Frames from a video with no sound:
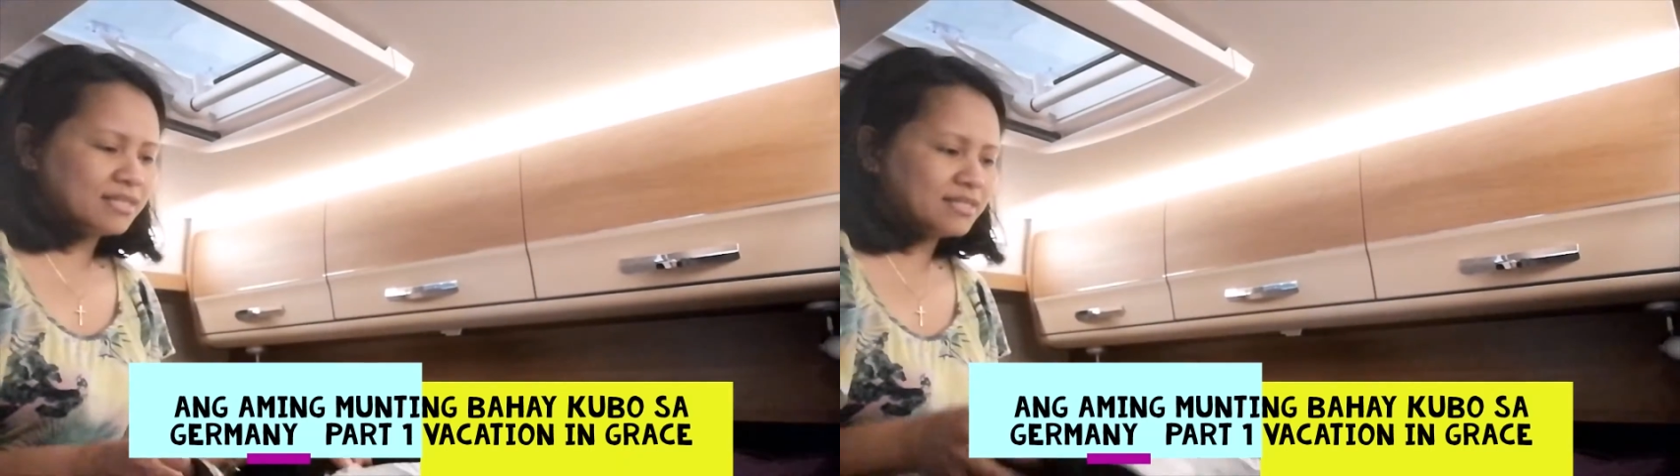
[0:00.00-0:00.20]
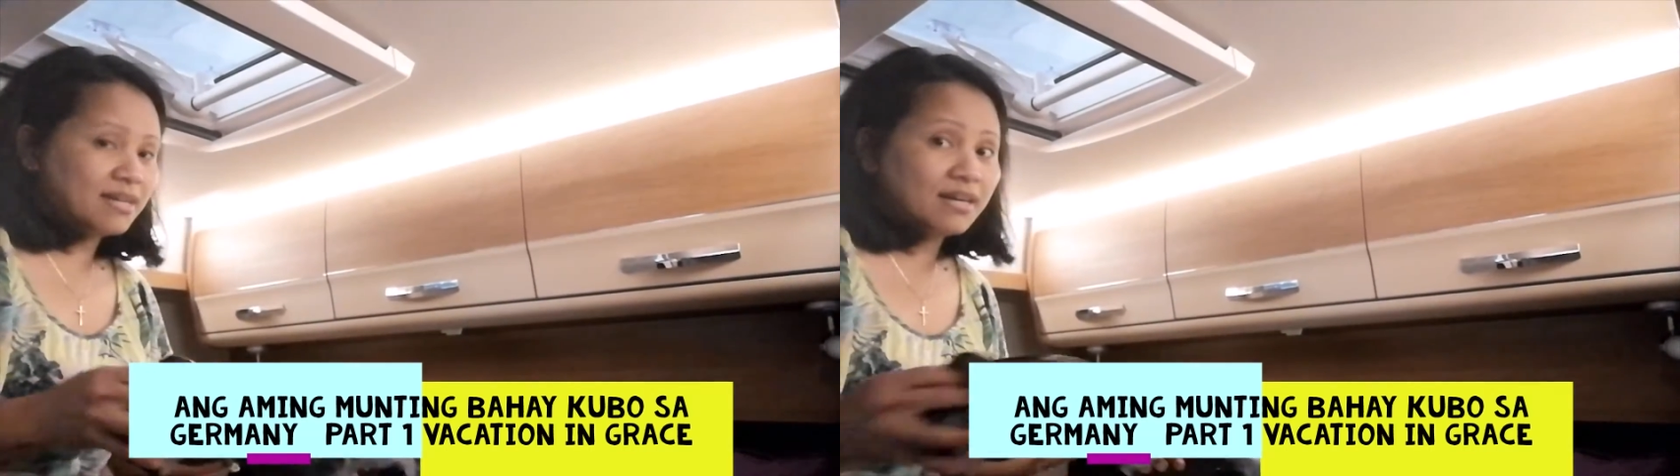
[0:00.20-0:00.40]

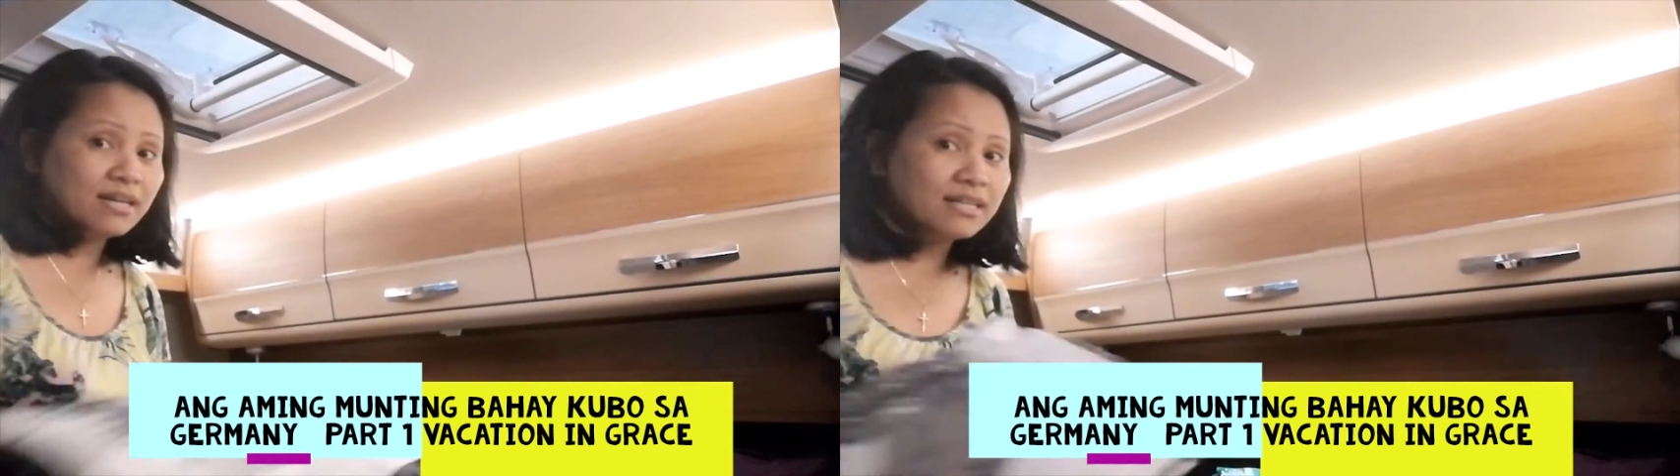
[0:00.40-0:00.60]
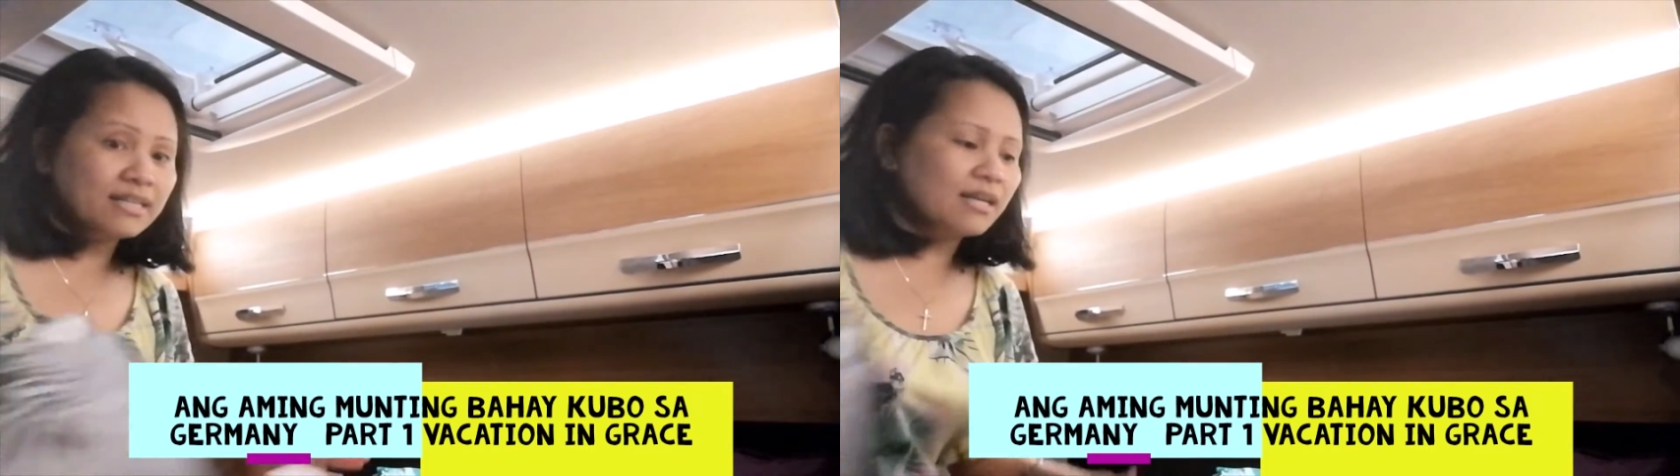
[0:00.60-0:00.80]
Kasi nga
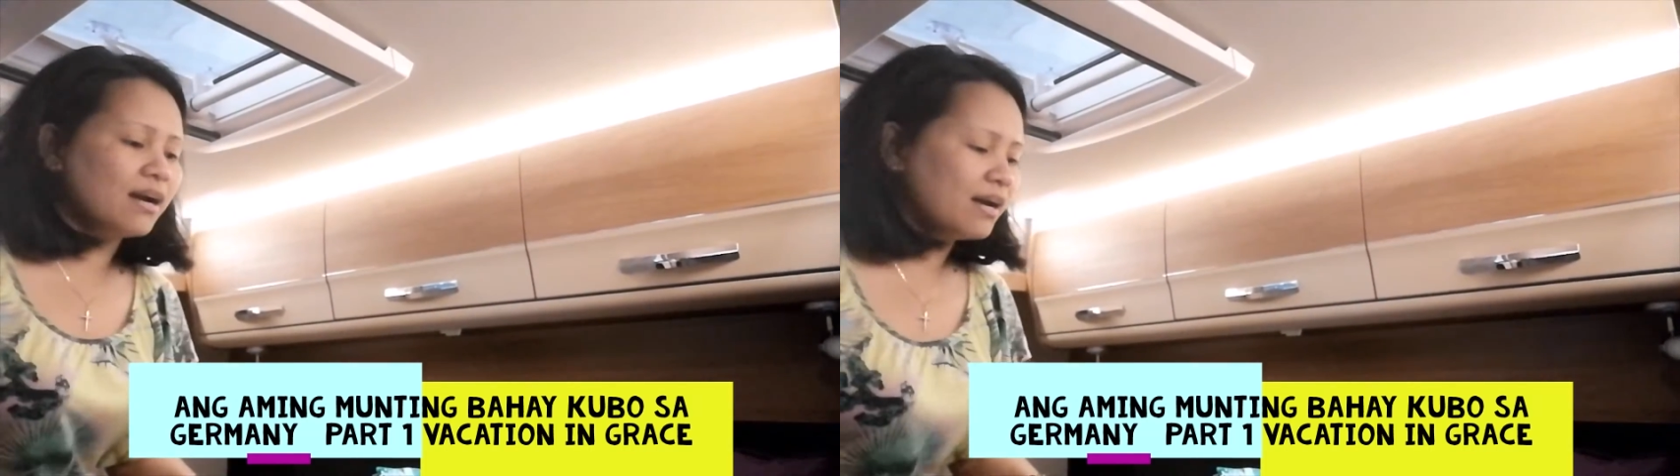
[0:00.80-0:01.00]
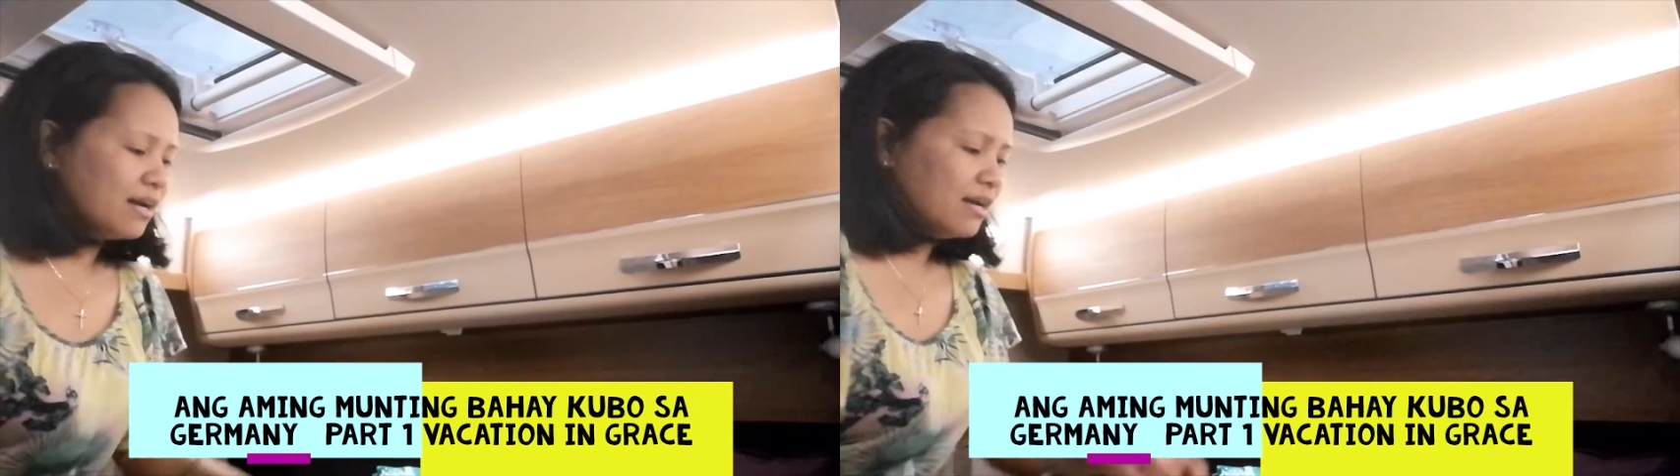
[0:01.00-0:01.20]
haggard
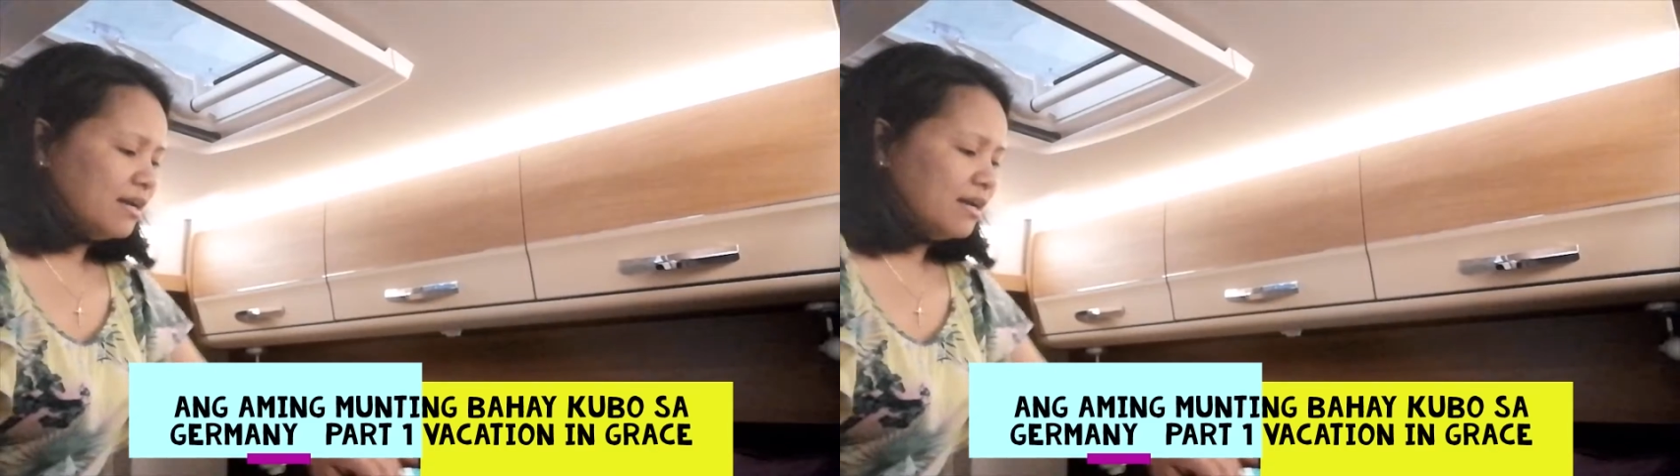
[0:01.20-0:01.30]
nga.